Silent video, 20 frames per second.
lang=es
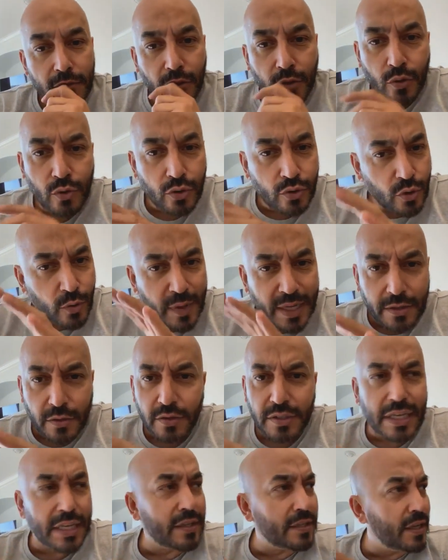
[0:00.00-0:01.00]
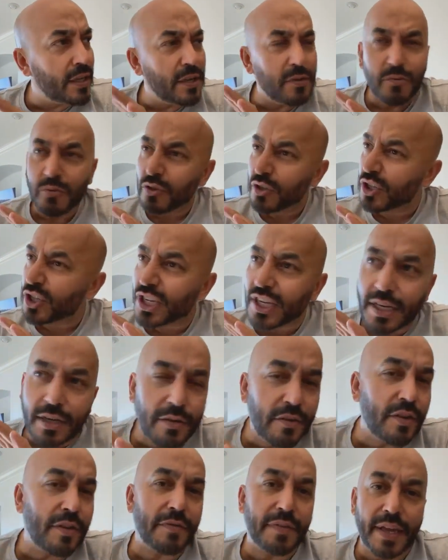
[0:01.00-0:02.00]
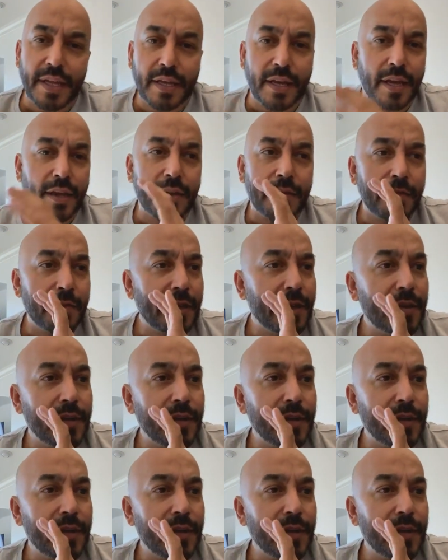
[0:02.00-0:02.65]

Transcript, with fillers: yo conozco vatos que tienen un chingo de feria